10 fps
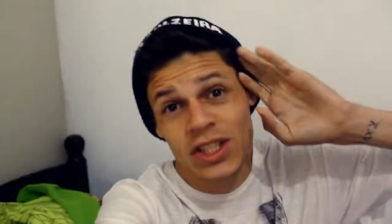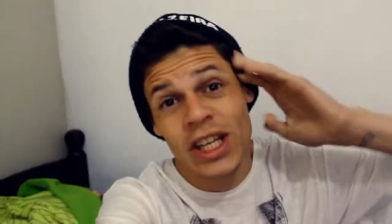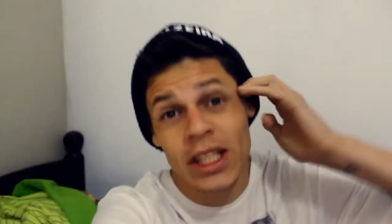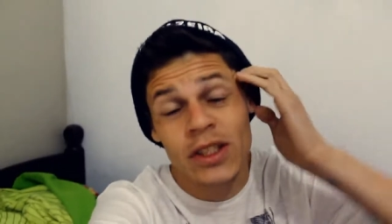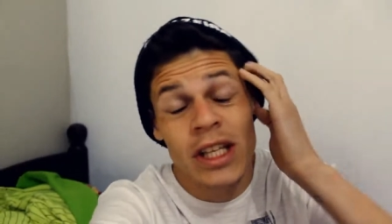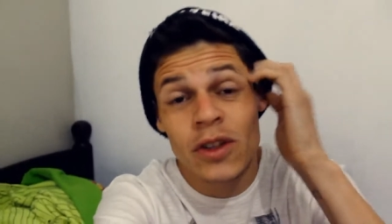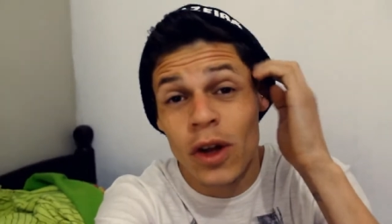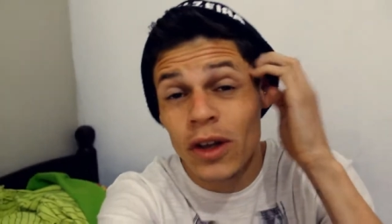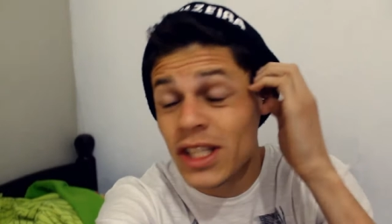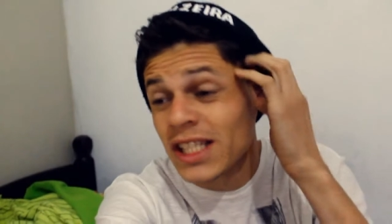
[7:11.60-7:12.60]
Gente,
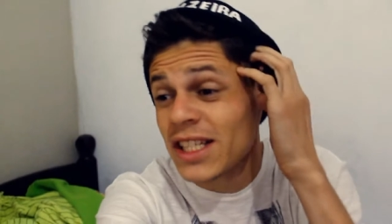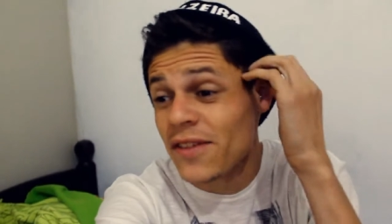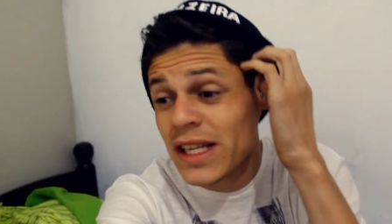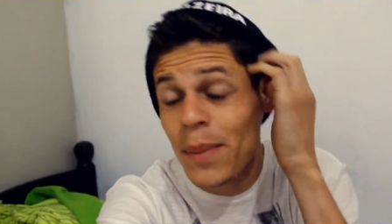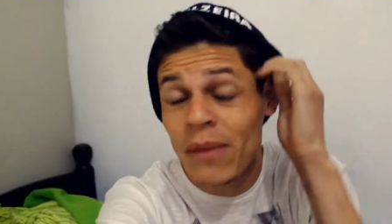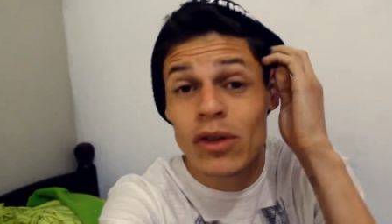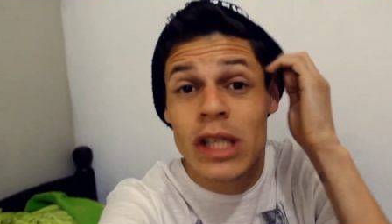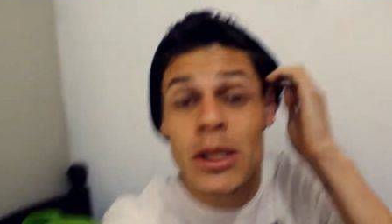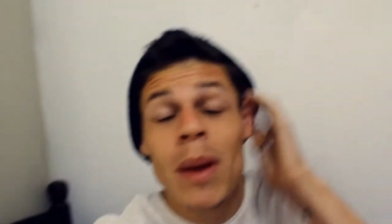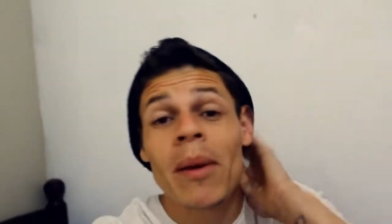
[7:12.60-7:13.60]
eu esqueci de avisar pra
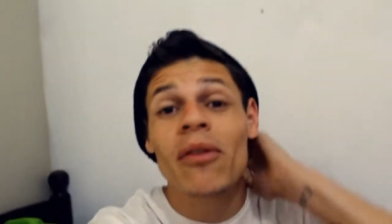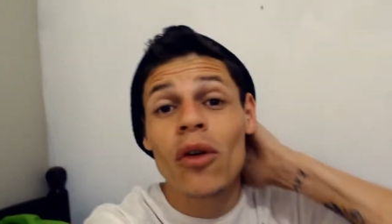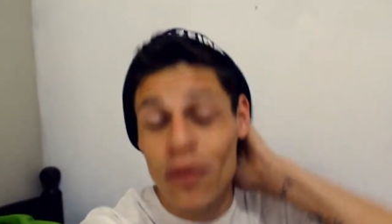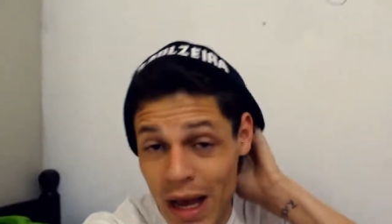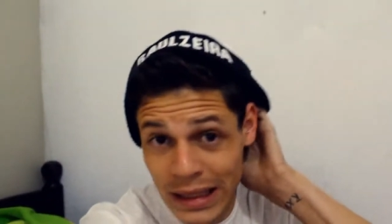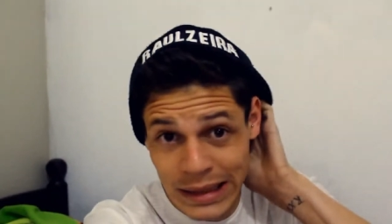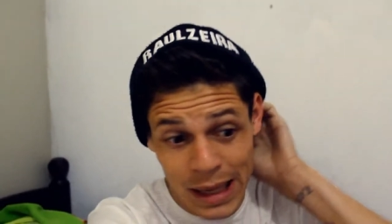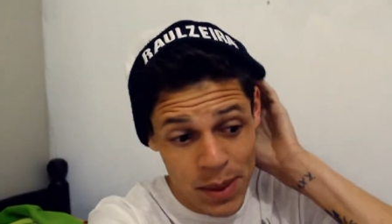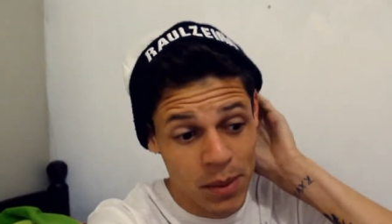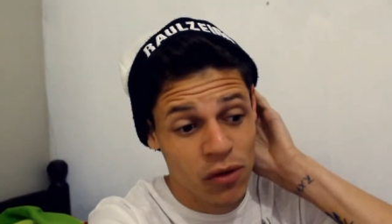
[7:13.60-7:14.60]
vocês, minha mãe foi
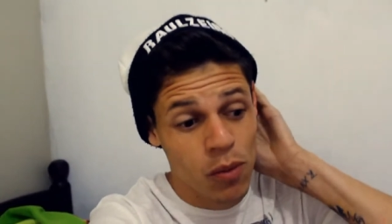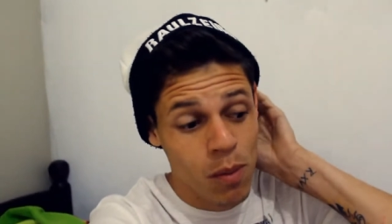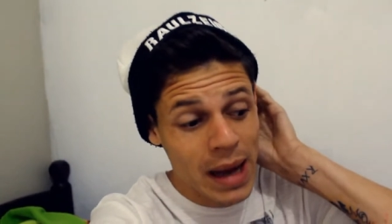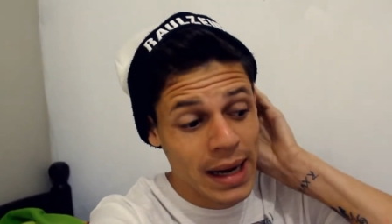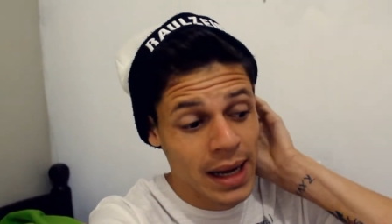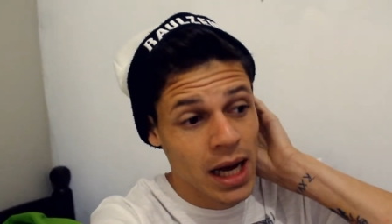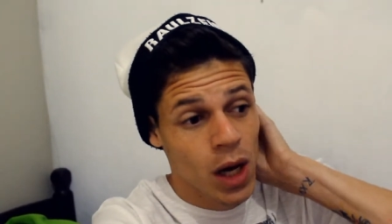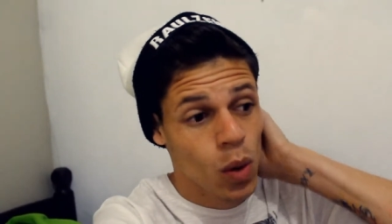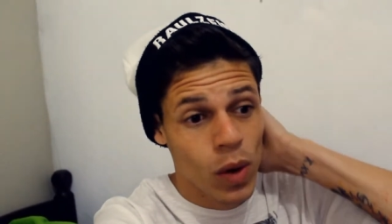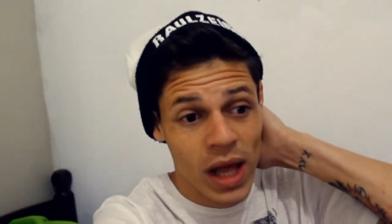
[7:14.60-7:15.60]
viajar. Minha mãe foi pro
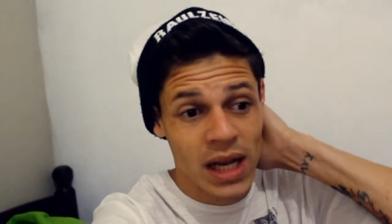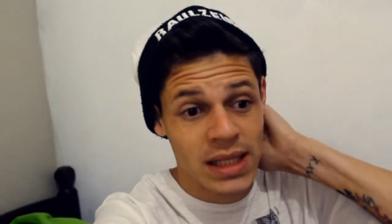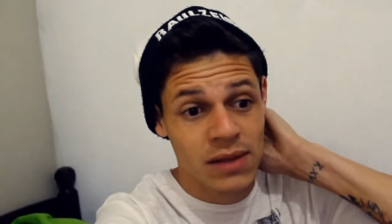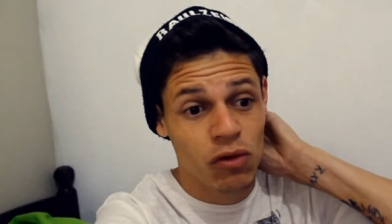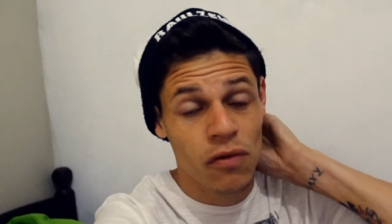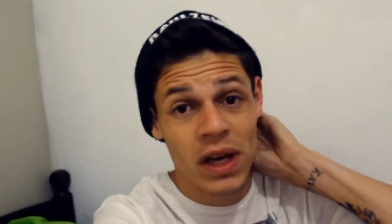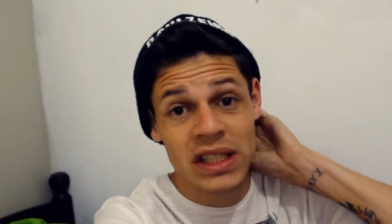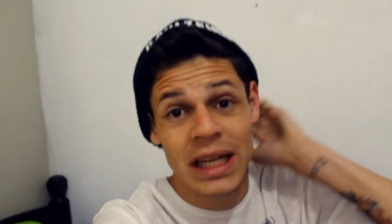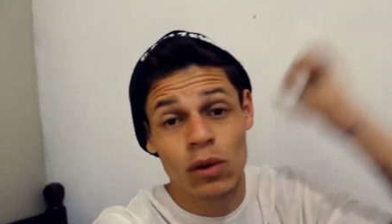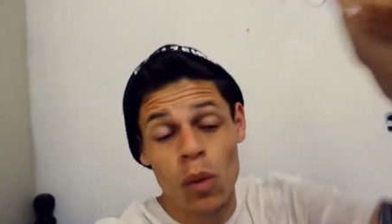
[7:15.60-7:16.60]
Maranhão, ela foi
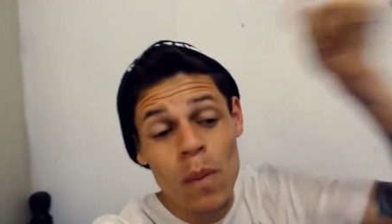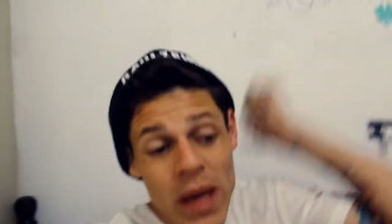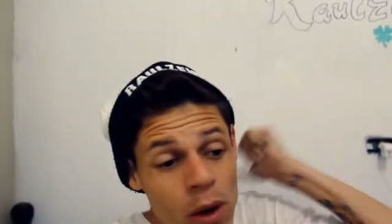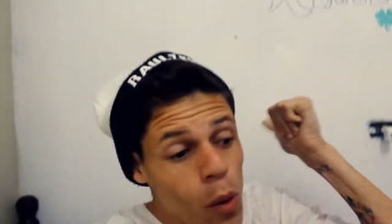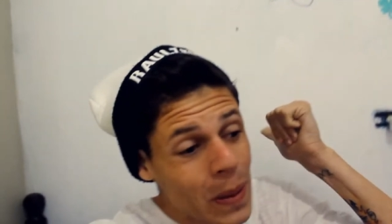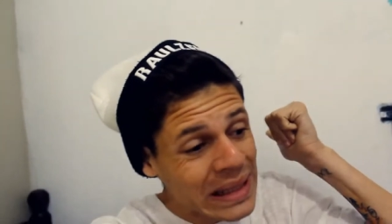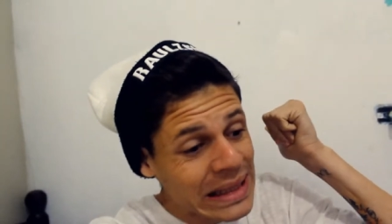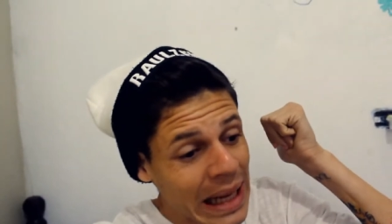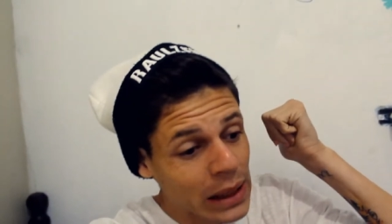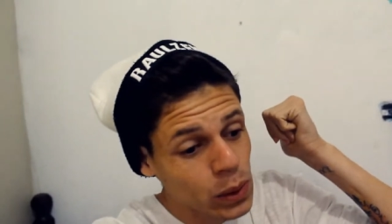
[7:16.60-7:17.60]
viajar domingo
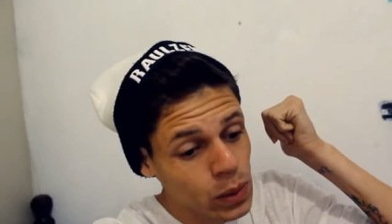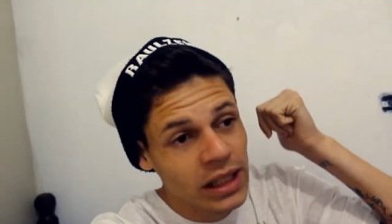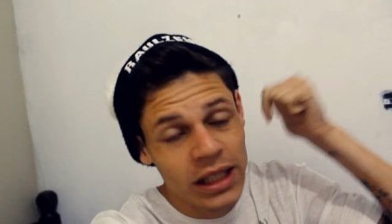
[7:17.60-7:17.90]
passado.